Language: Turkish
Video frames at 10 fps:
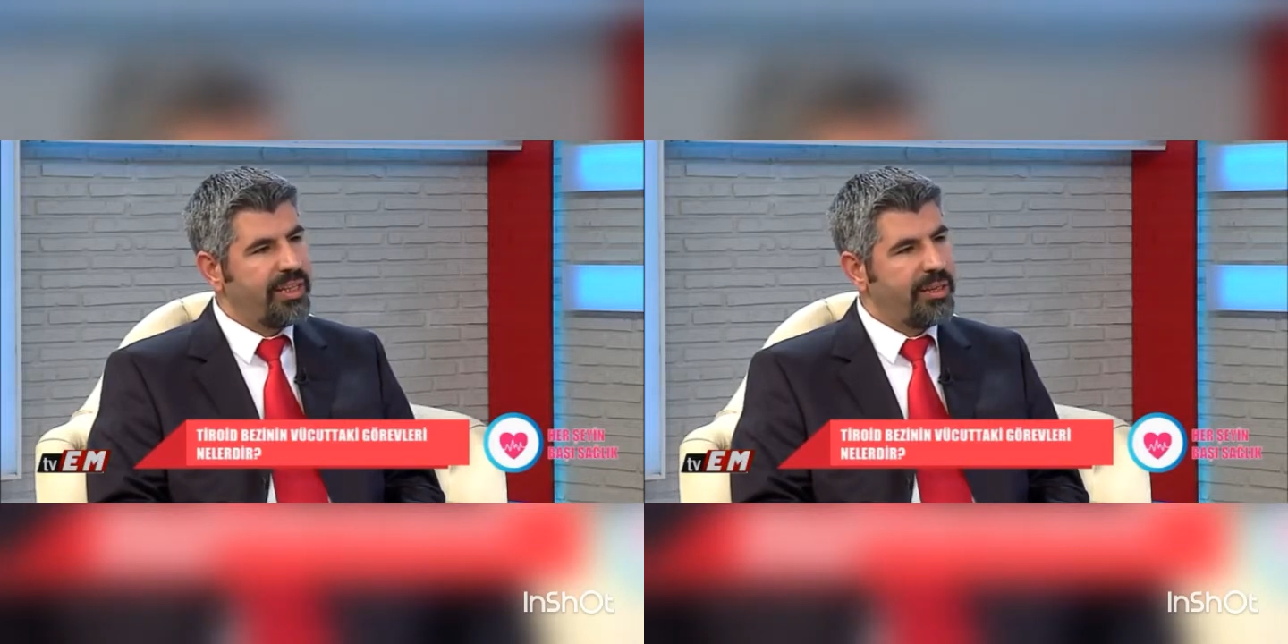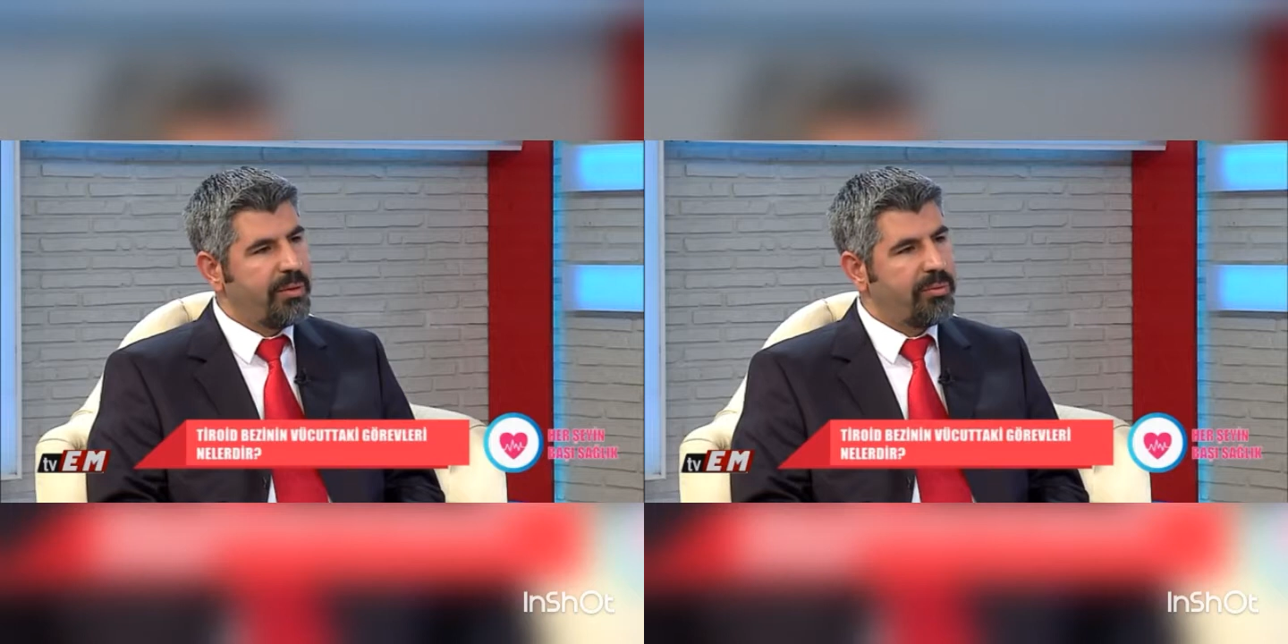
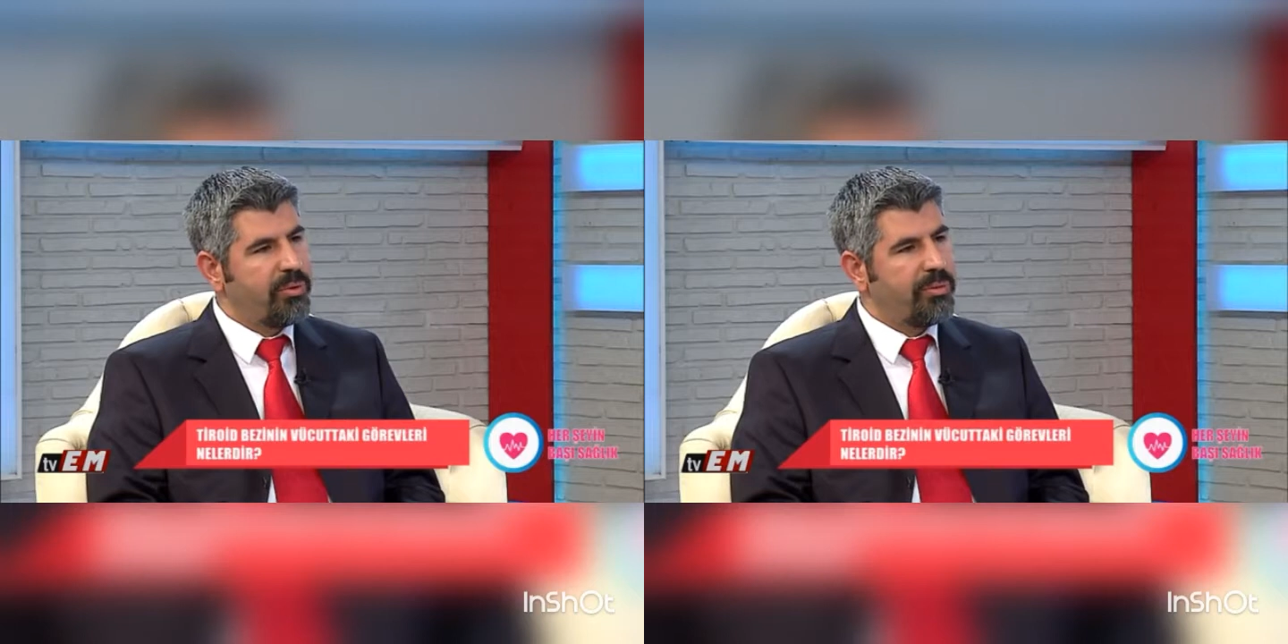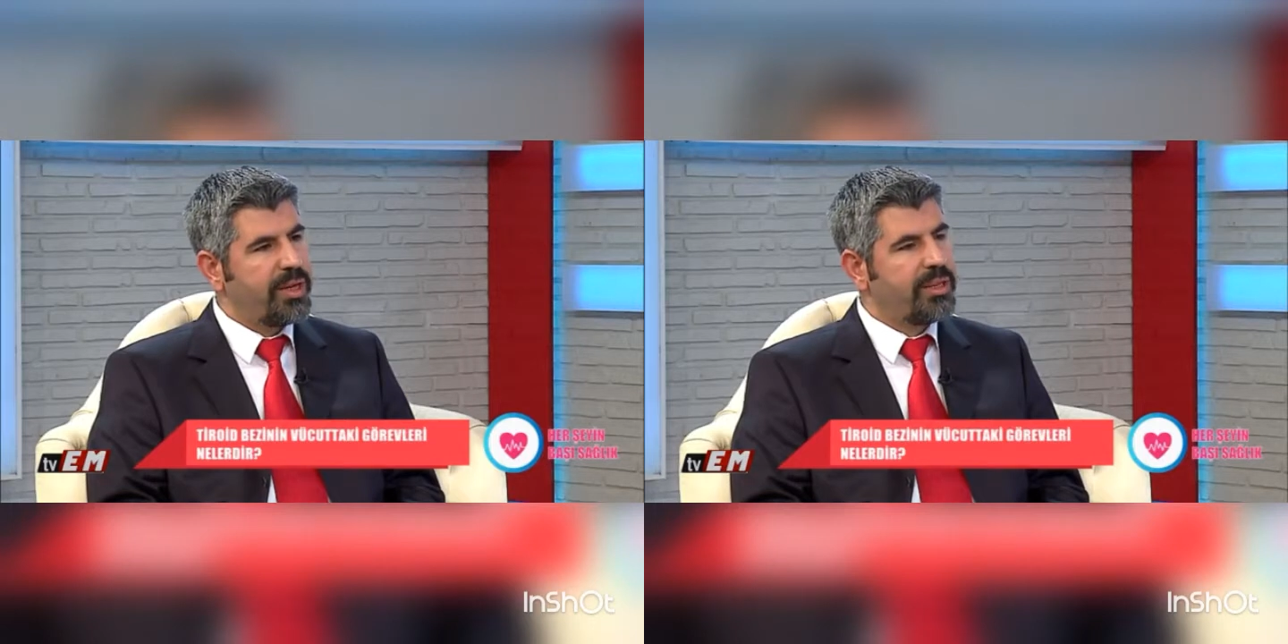sebep
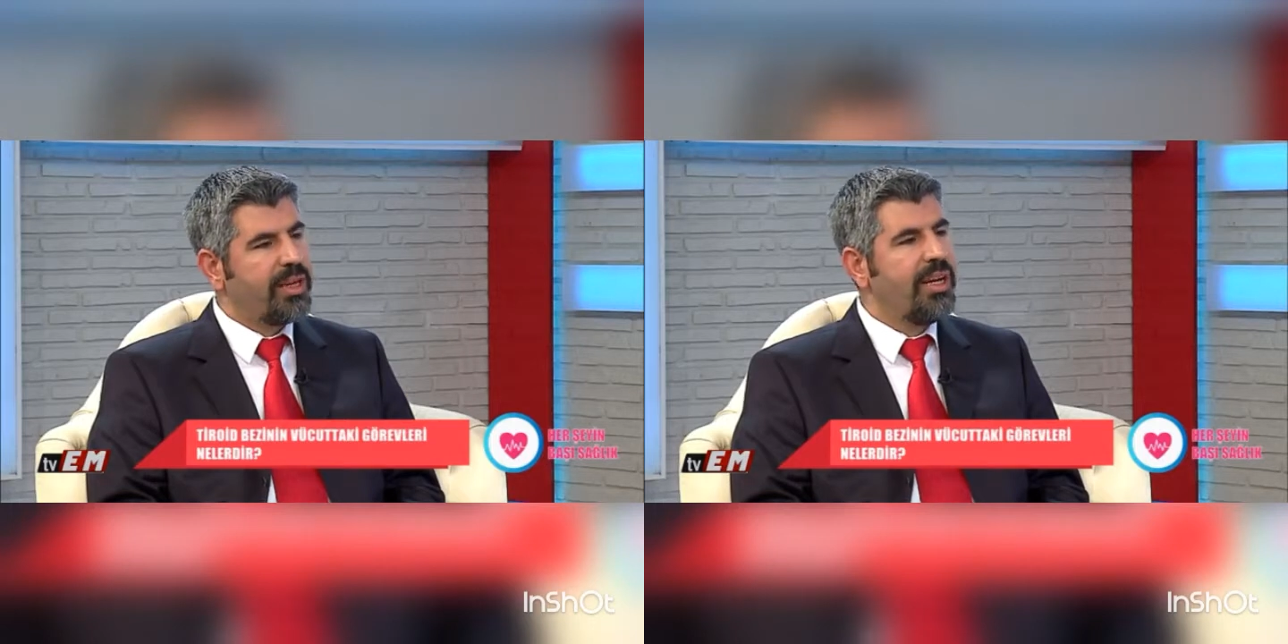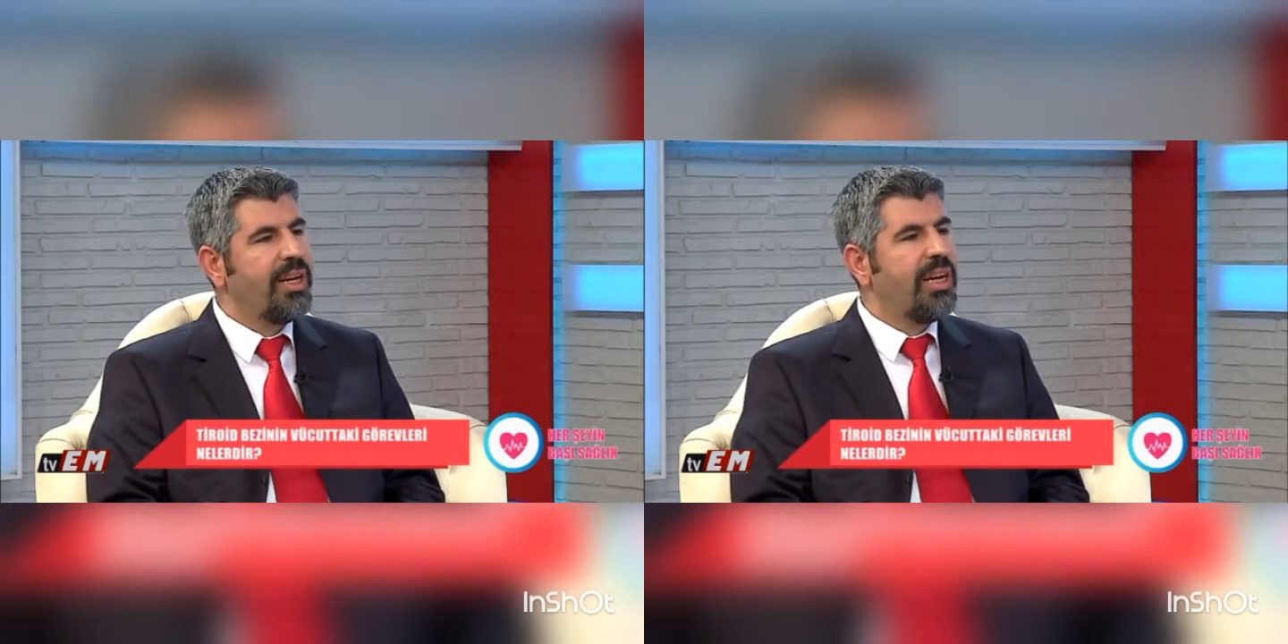olmakta.